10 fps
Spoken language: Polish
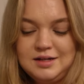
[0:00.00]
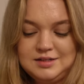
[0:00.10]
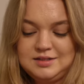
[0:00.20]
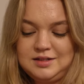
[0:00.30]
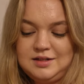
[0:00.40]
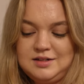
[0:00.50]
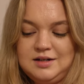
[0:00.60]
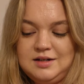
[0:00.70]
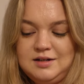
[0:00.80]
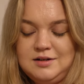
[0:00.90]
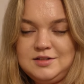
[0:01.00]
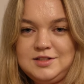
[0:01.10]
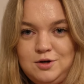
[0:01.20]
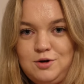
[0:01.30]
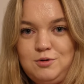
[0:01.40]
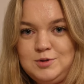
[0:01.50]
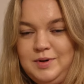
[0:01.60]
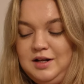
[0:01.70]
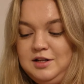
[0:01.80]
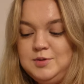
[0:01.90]
z, tych, z tego roku
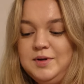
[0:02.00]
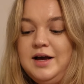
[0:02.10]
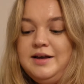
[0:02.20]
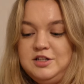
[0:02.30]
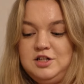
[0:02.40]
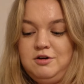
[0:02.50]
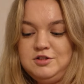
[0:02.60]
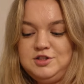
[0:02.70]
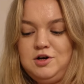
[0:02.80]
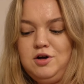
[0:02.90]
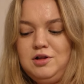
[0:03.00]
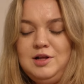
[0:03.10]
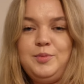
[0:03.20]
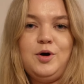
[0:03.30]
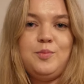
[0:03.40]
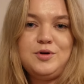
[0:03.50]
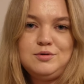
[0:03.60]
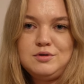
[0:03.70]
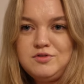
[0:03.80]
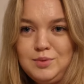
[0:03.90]
spaliliśmy. Jeżeli chodzi o Only Bio,
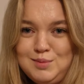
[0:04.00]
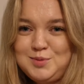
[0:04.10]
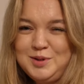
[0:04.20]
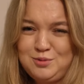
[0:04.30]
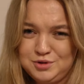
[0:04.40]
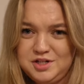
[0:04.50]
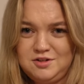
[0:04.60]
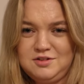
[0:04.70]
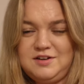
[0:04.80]
produkt w moim przypadku średnio